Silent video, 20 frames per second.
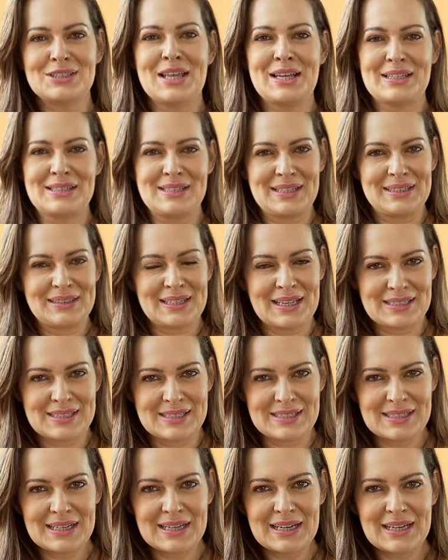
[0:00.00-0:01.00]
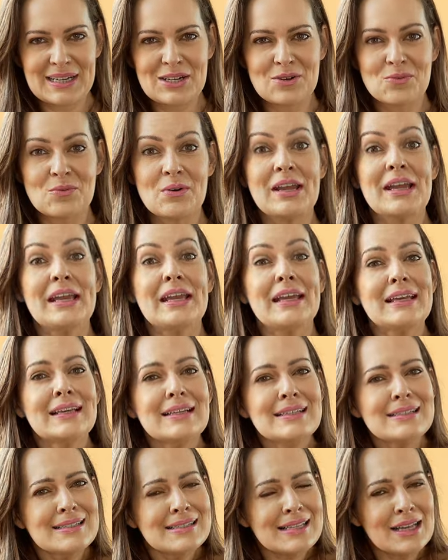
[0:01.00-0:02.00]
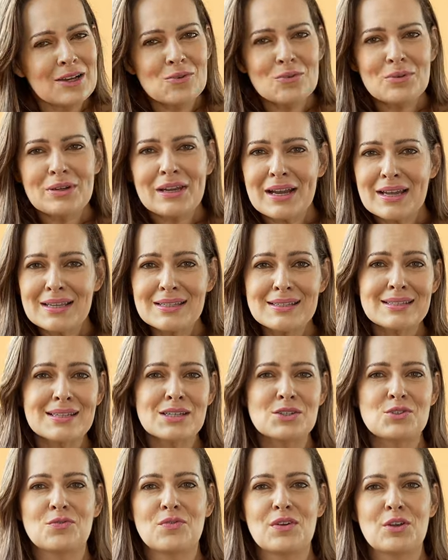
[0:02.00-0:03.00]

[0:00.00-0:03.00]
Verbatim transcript: da aceitação e insegurança de